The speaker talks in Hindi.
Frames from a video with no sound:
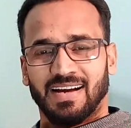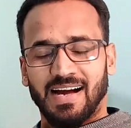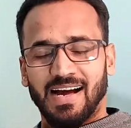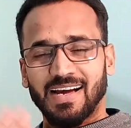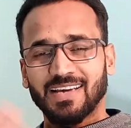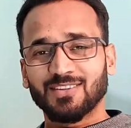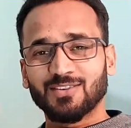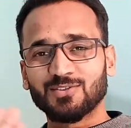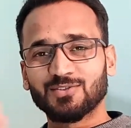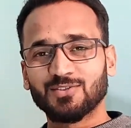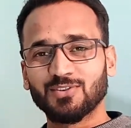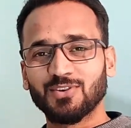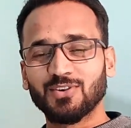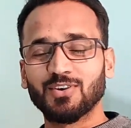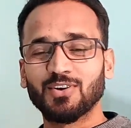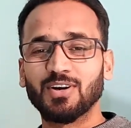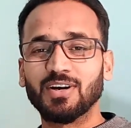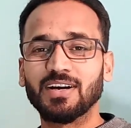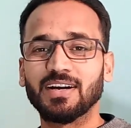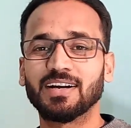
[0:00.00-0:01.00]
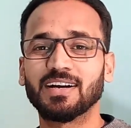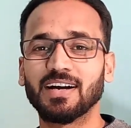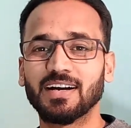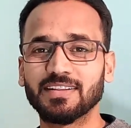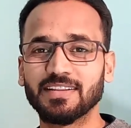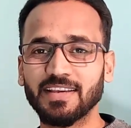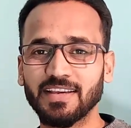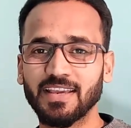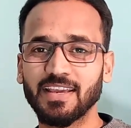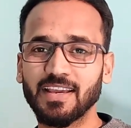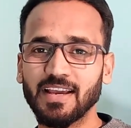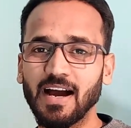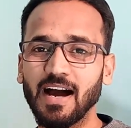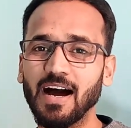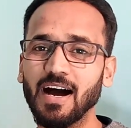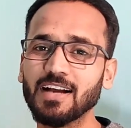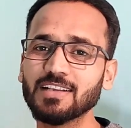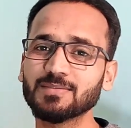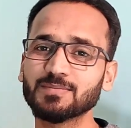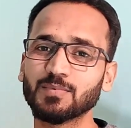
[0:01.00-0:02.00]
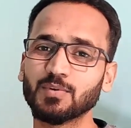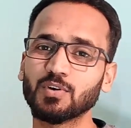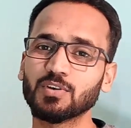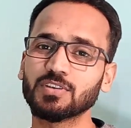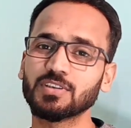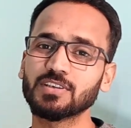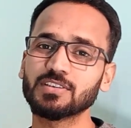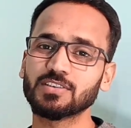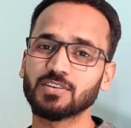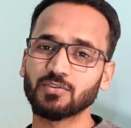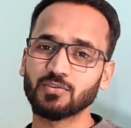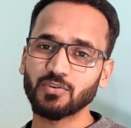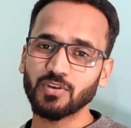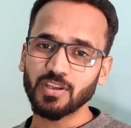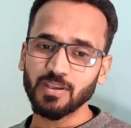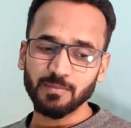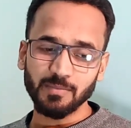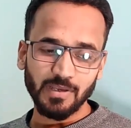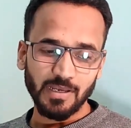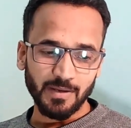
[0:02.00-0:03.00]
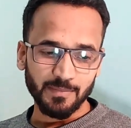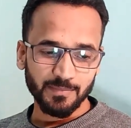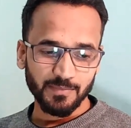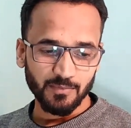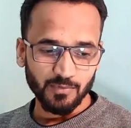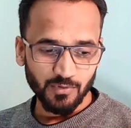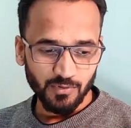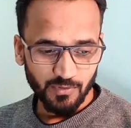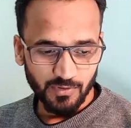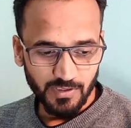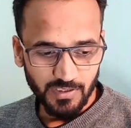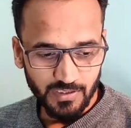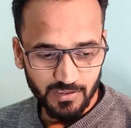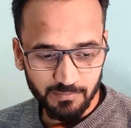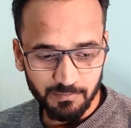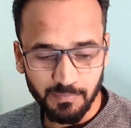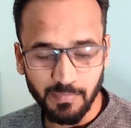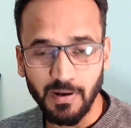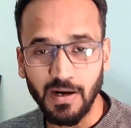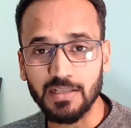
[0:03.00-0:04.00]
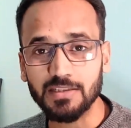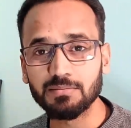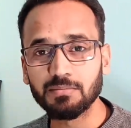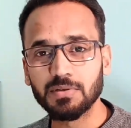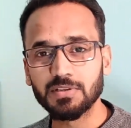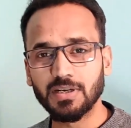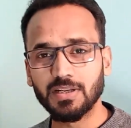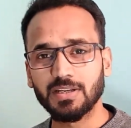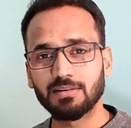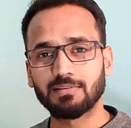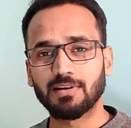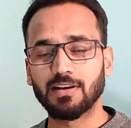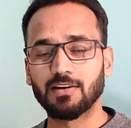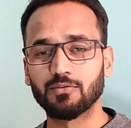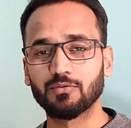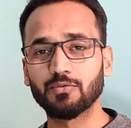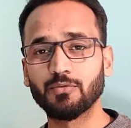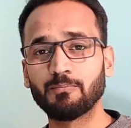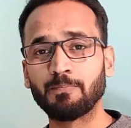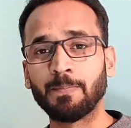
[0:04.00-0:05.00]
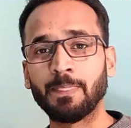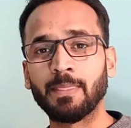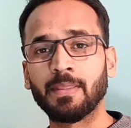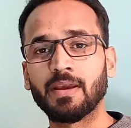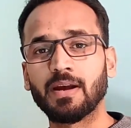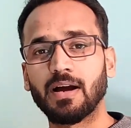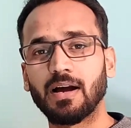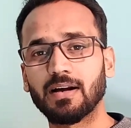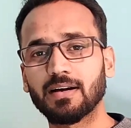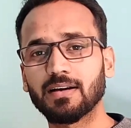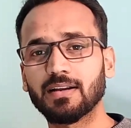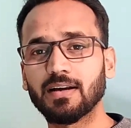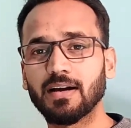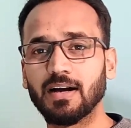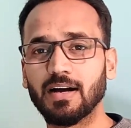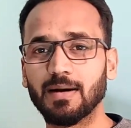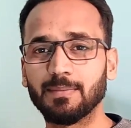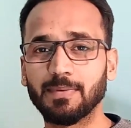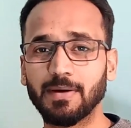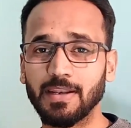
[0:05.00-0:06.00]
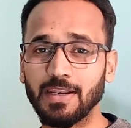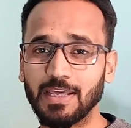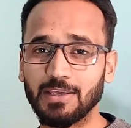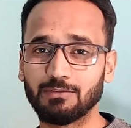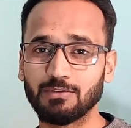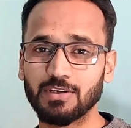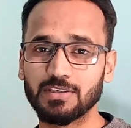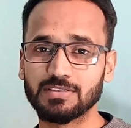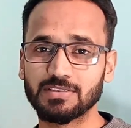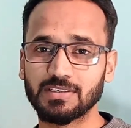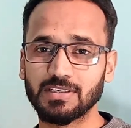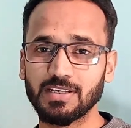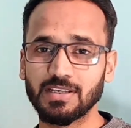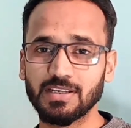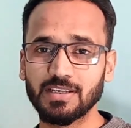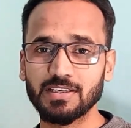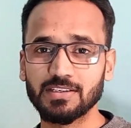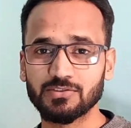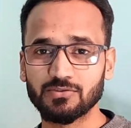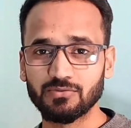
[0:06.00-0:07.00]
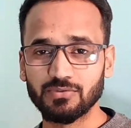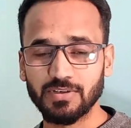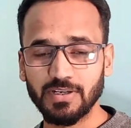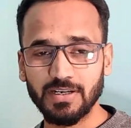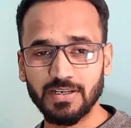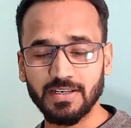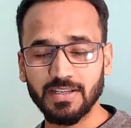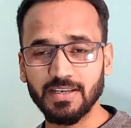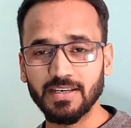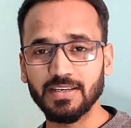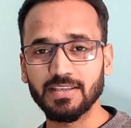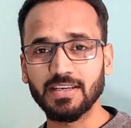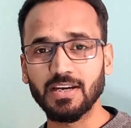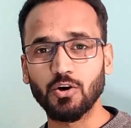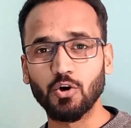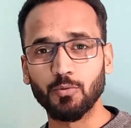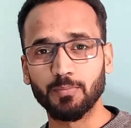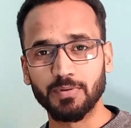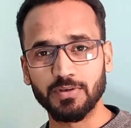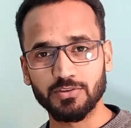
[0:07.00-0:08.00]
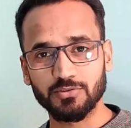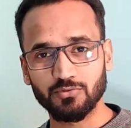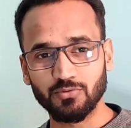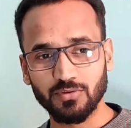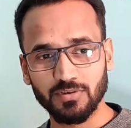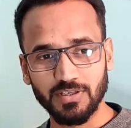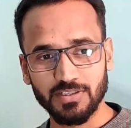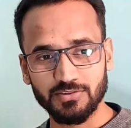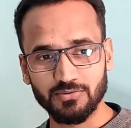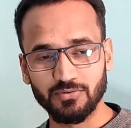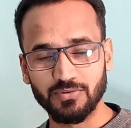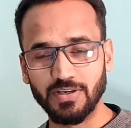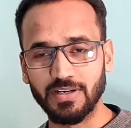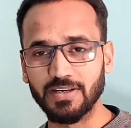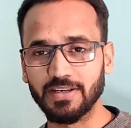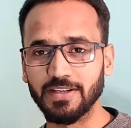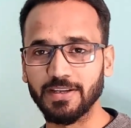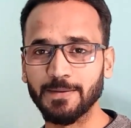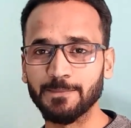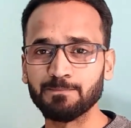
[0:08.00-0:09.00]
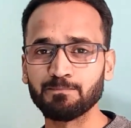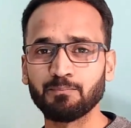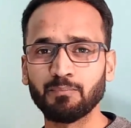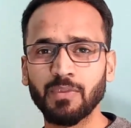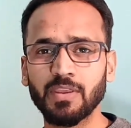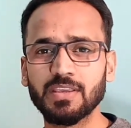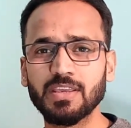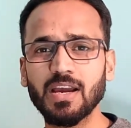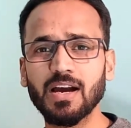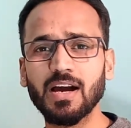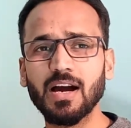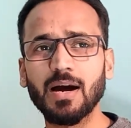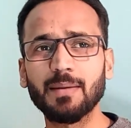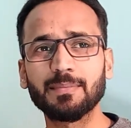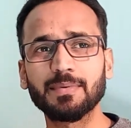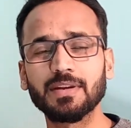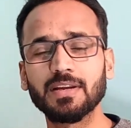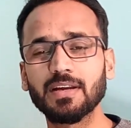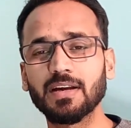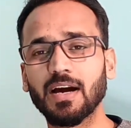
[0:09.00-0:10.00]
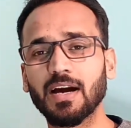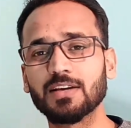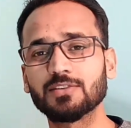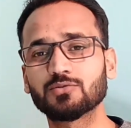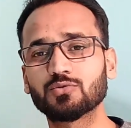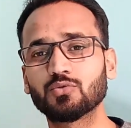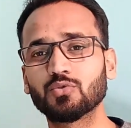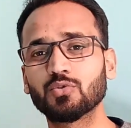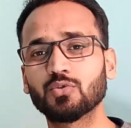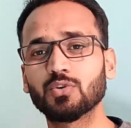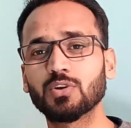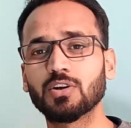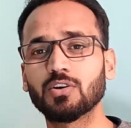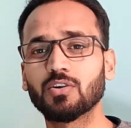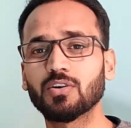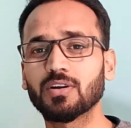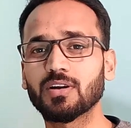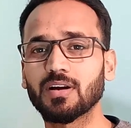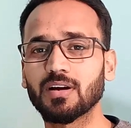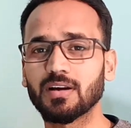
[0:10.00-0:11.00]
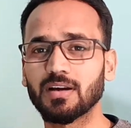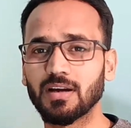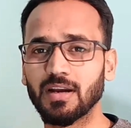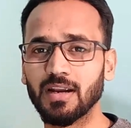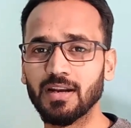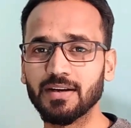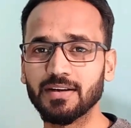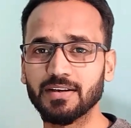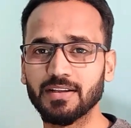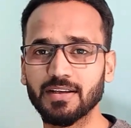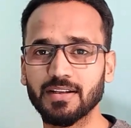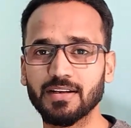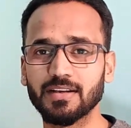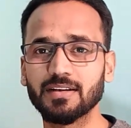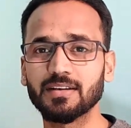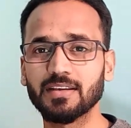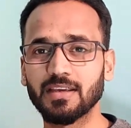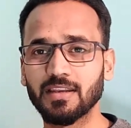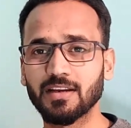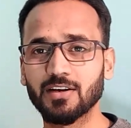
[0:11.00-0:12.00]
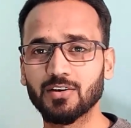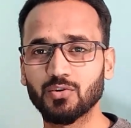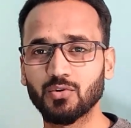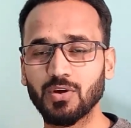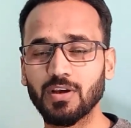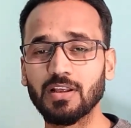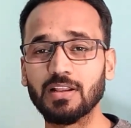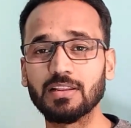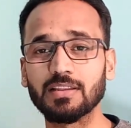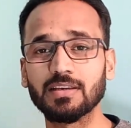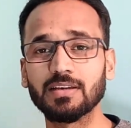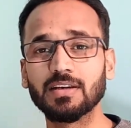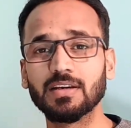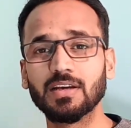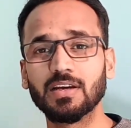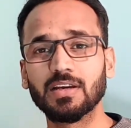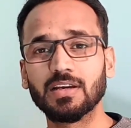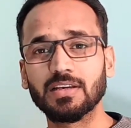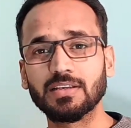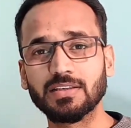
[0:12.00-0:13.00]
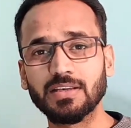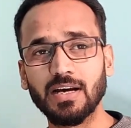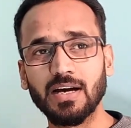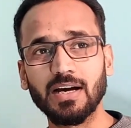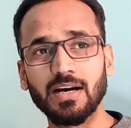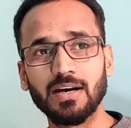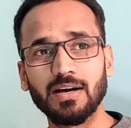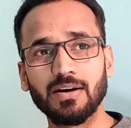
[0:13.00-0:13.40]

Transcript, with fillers: हाय दोस्तों देखिए आज बहुत ही ज़रूरी मैं आपको एक बात बताने वाला हूँ अगर आप एन के स्टूडेंट हैं या ओपन स्कूल के स्टूडेंट हैं या आपने हाई स्कूल और इंटर यानी कि ट्वेल्थ या